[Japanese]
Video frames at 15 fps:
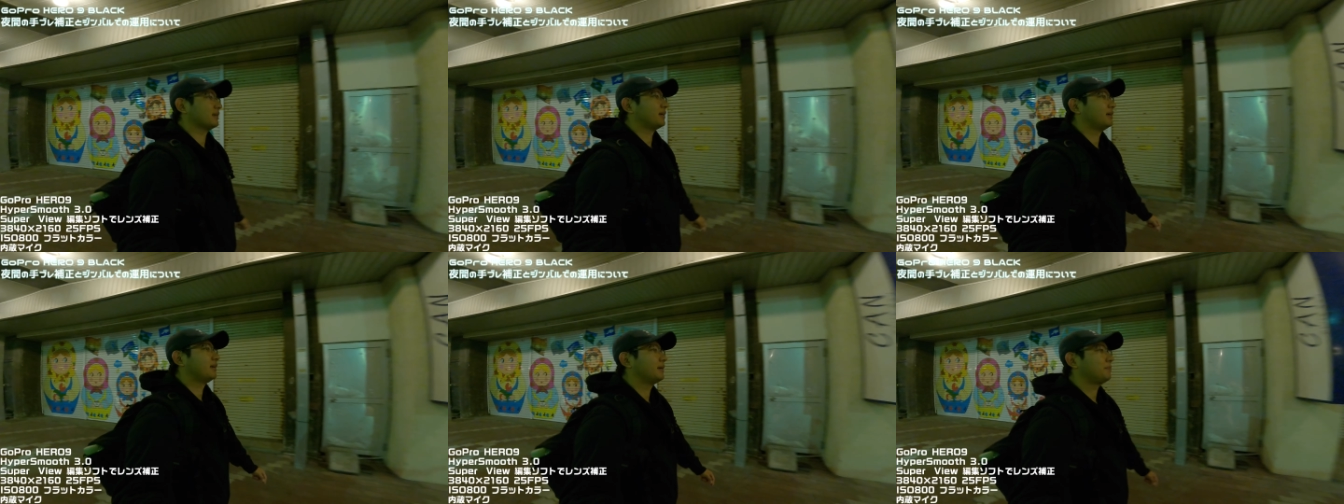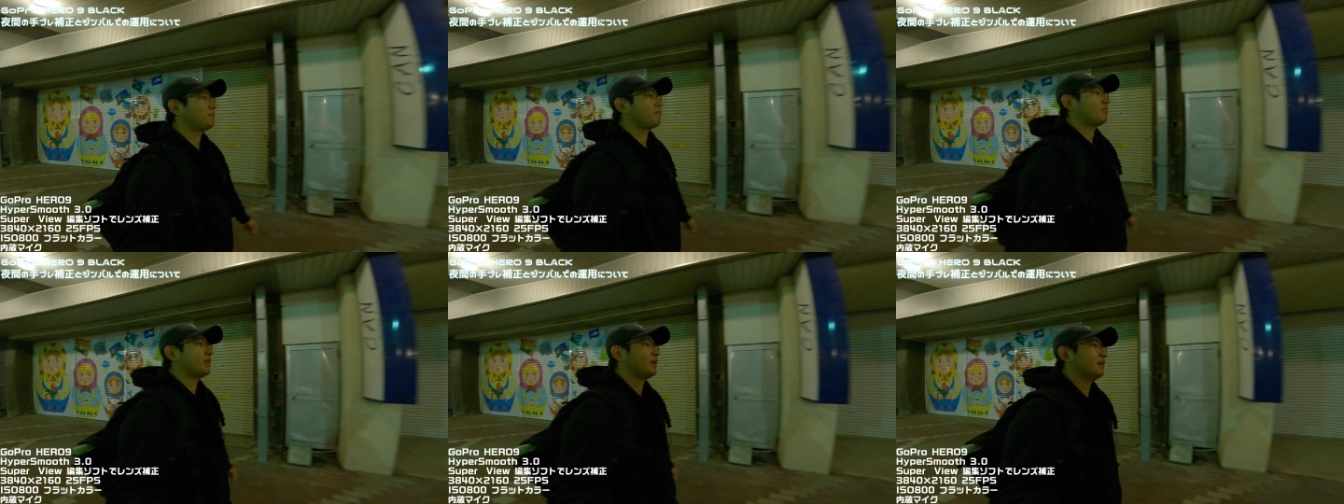い
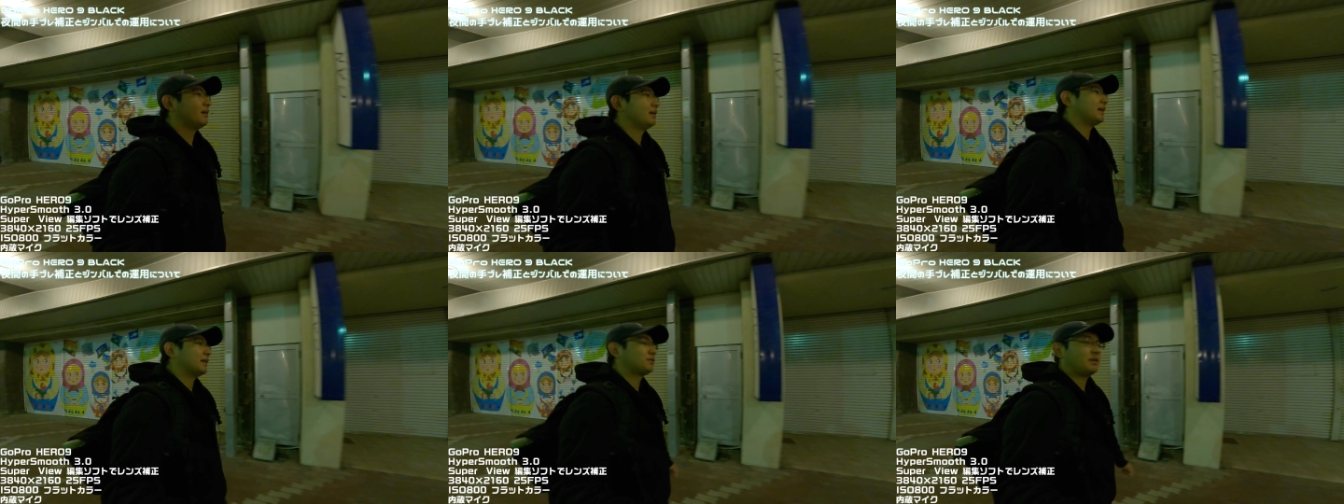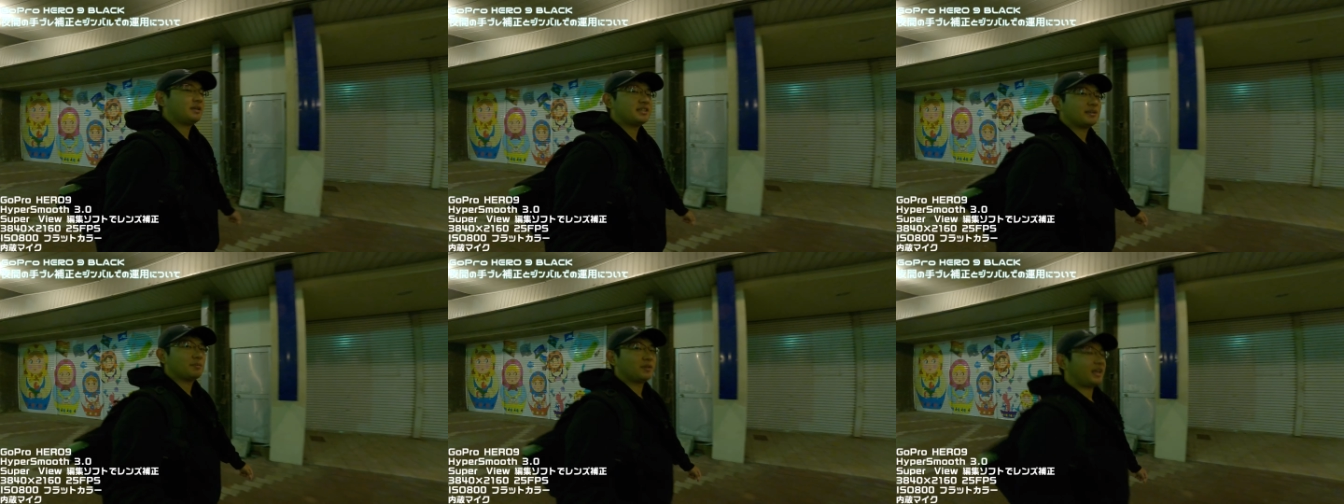やそ
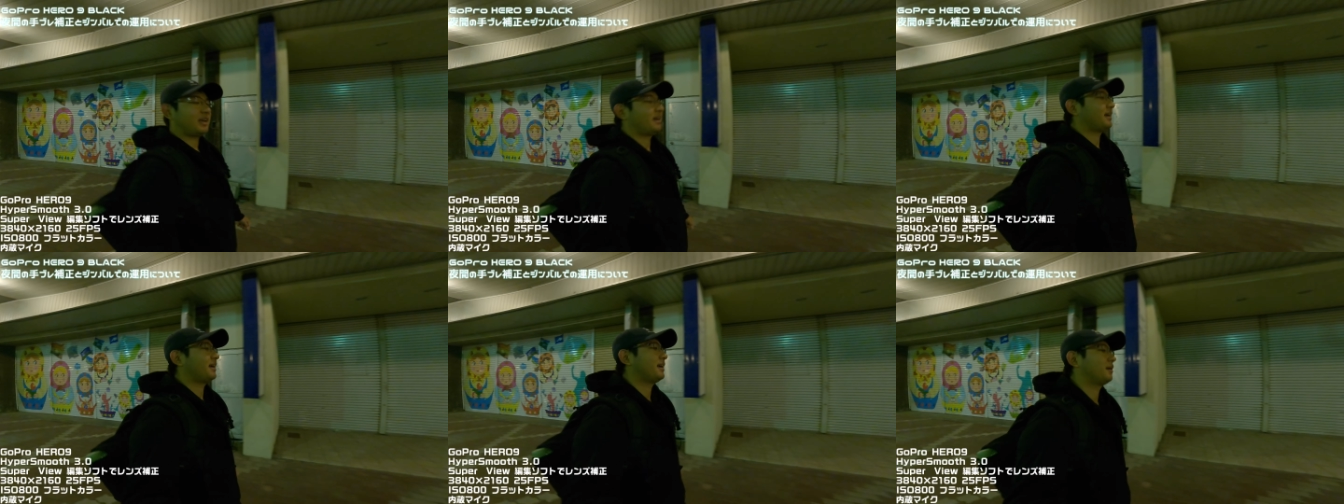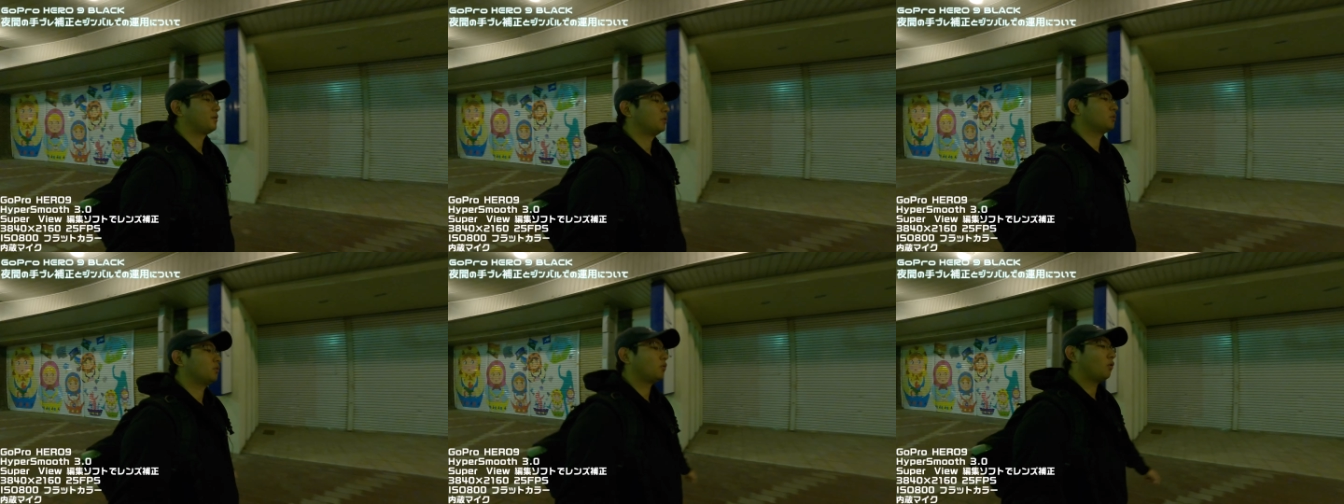れにしてもね、
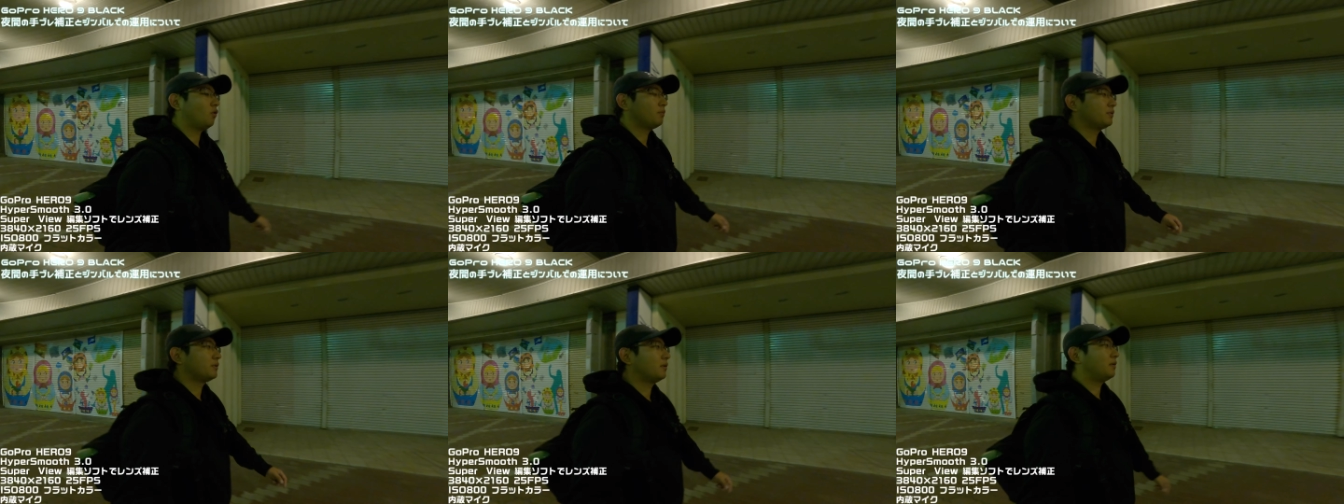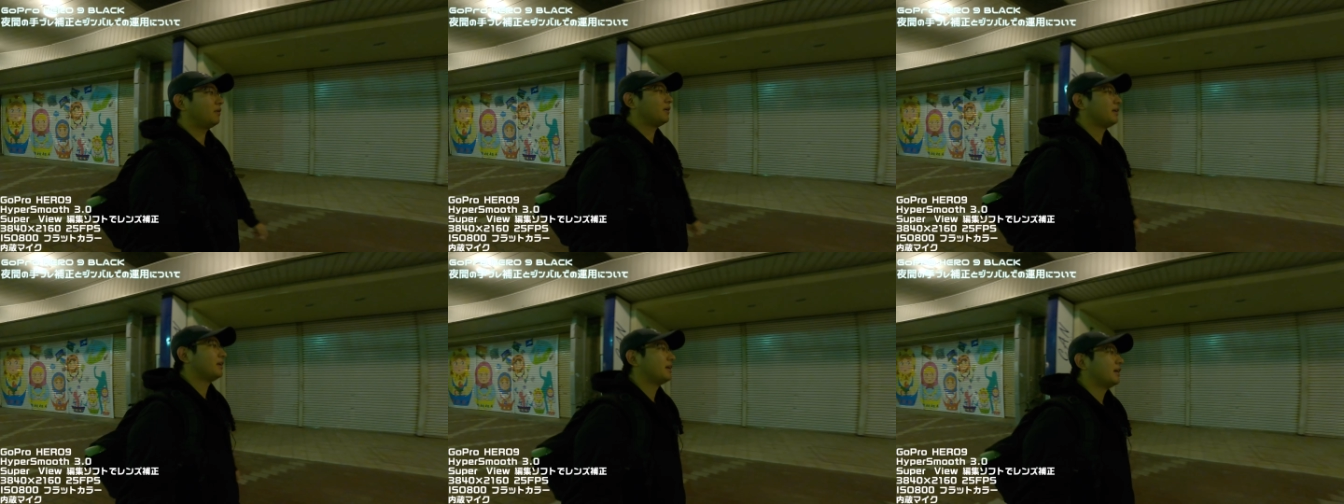この
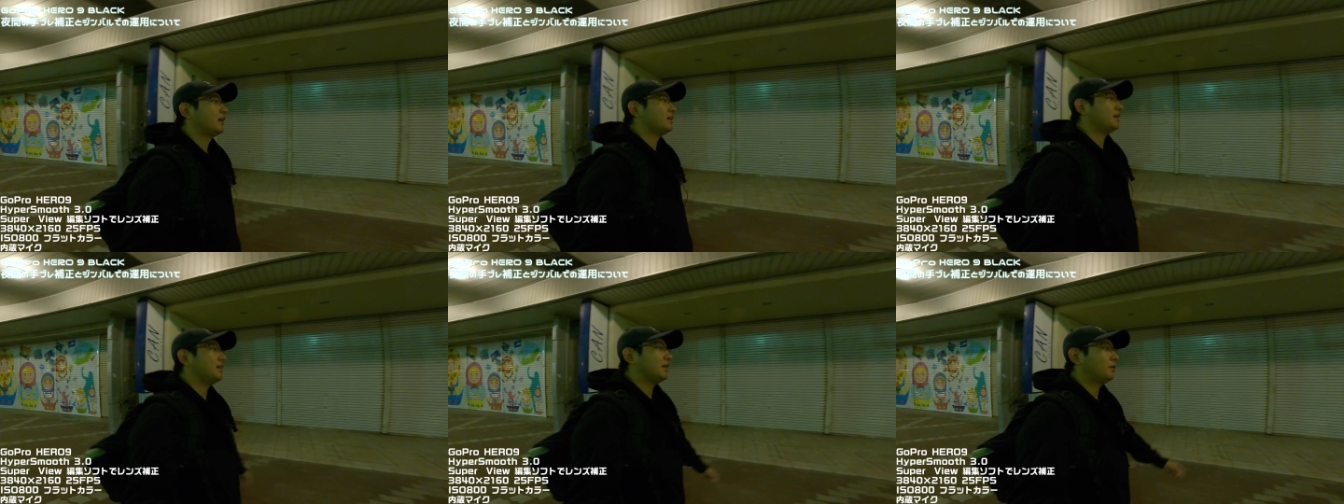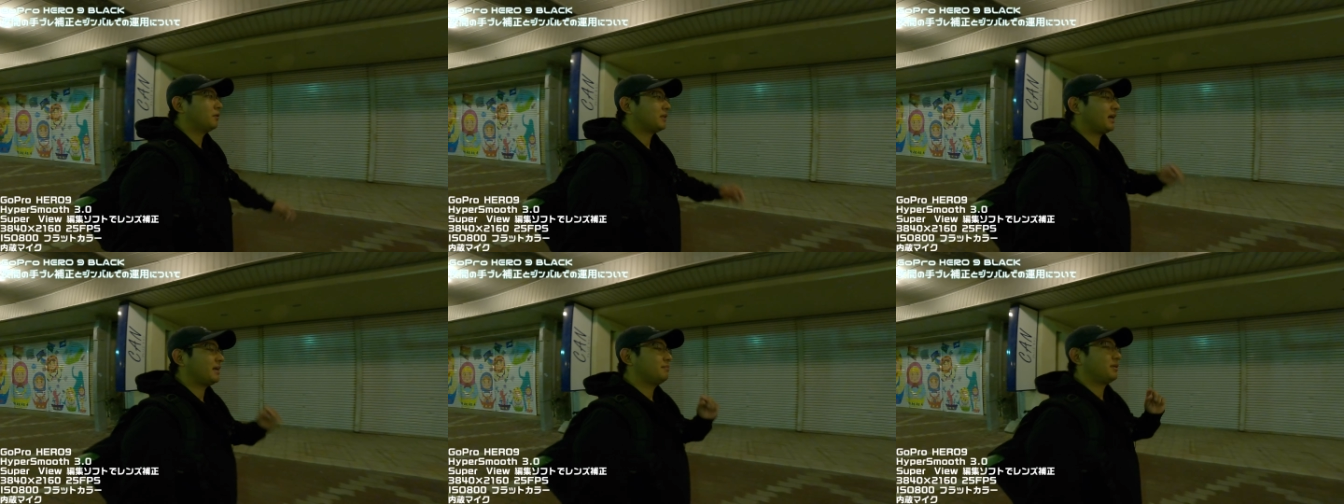GoPro
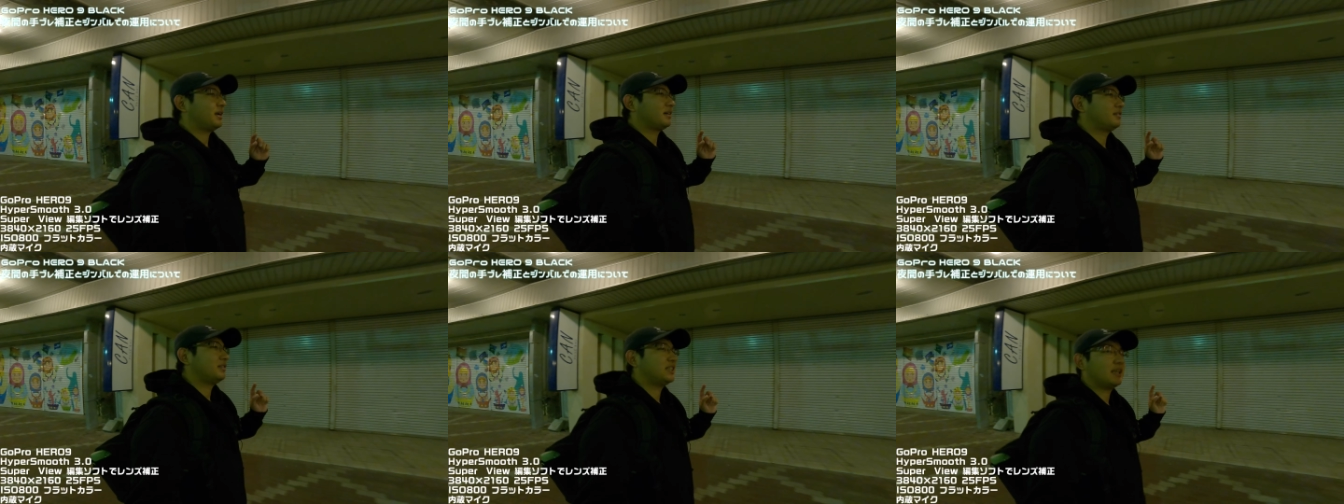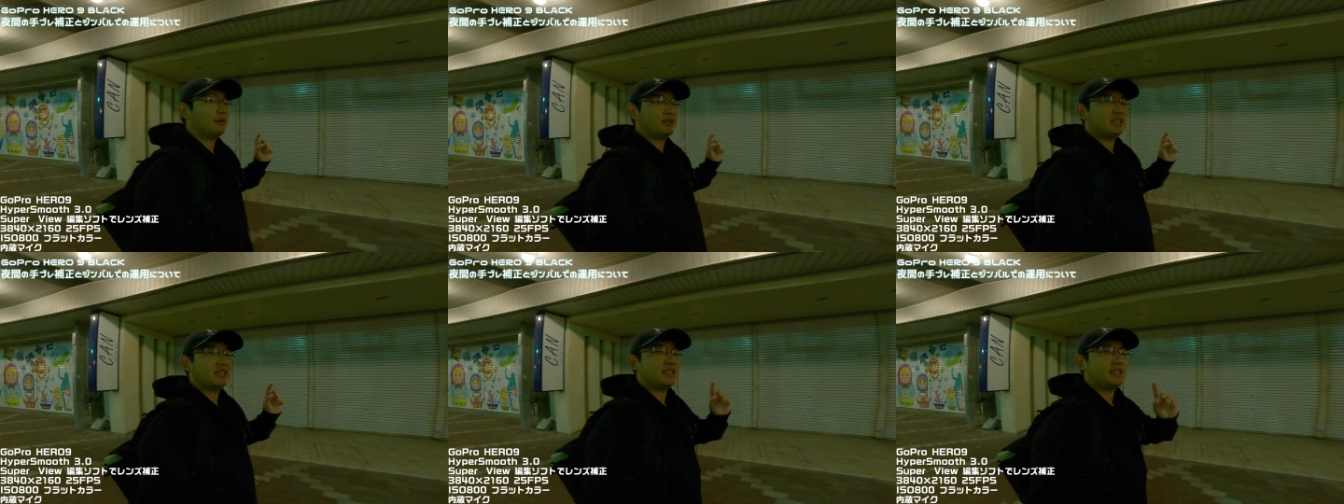ヒーロー9ブラック自
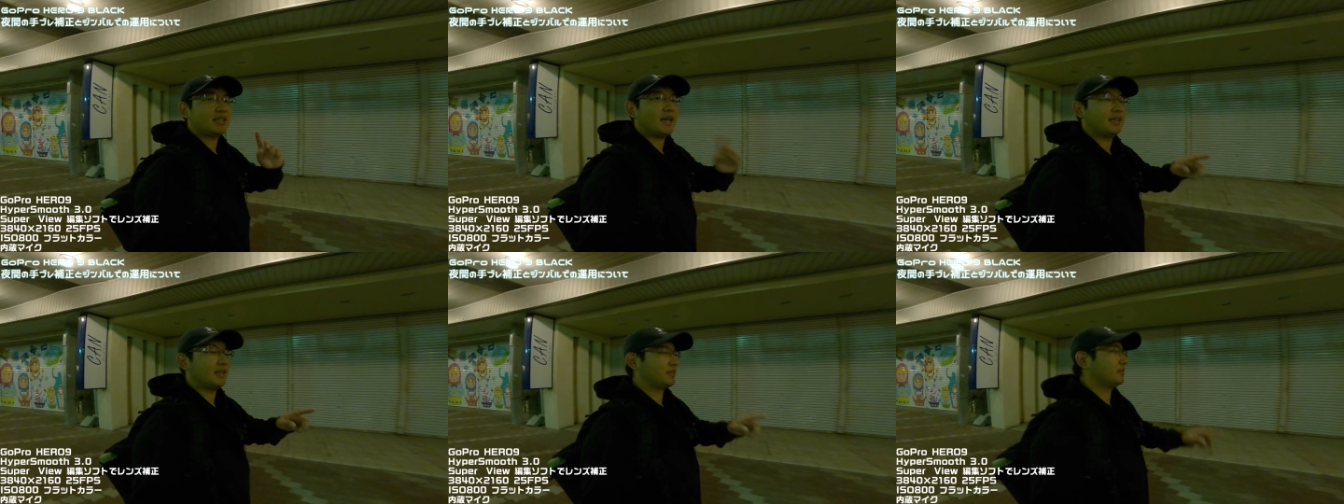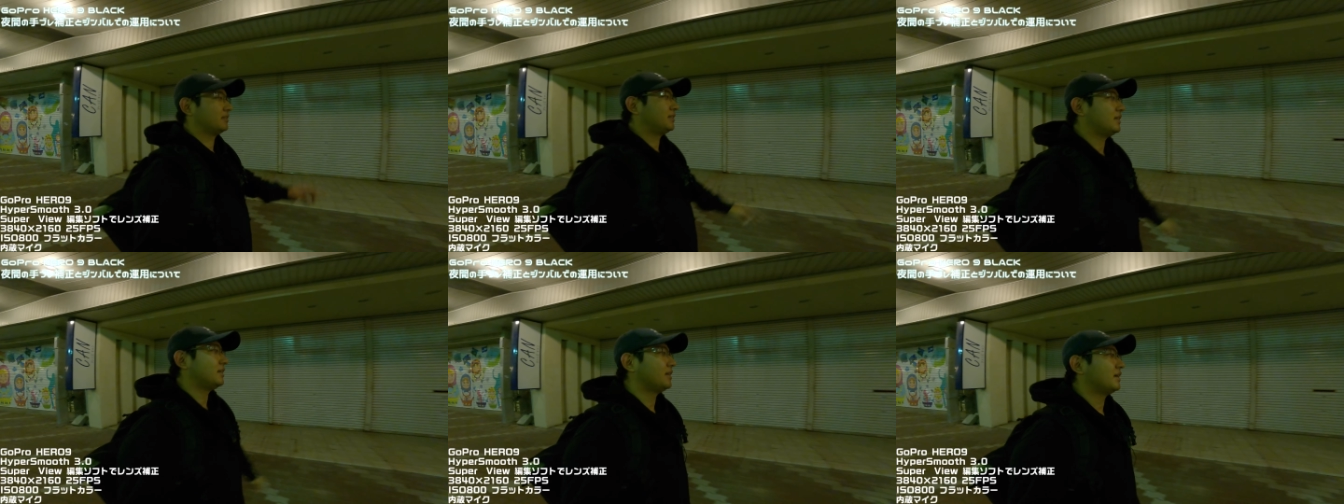体はちっちゃいです
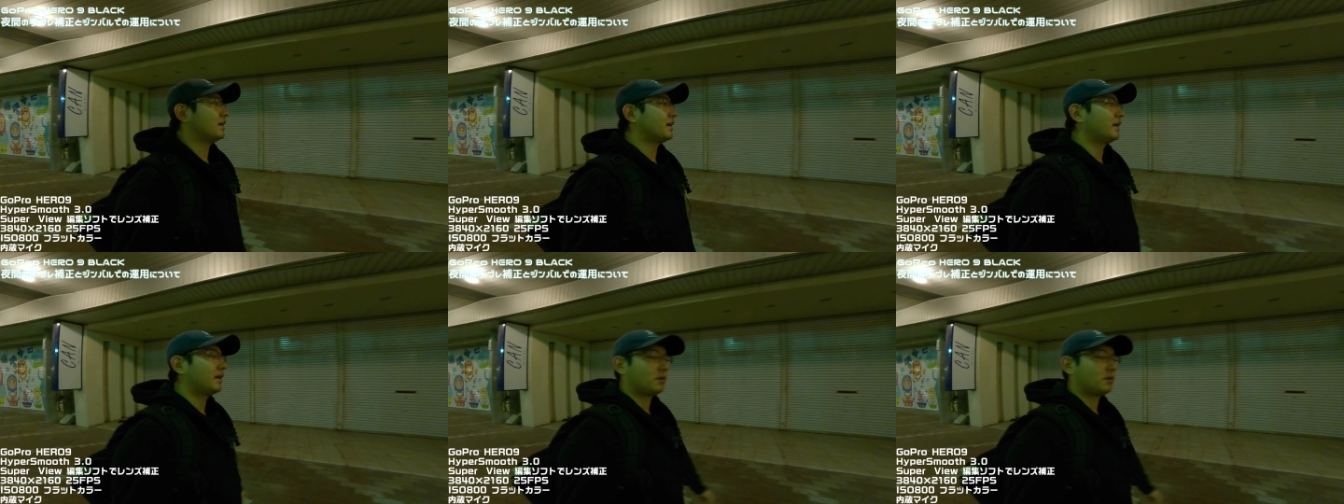し、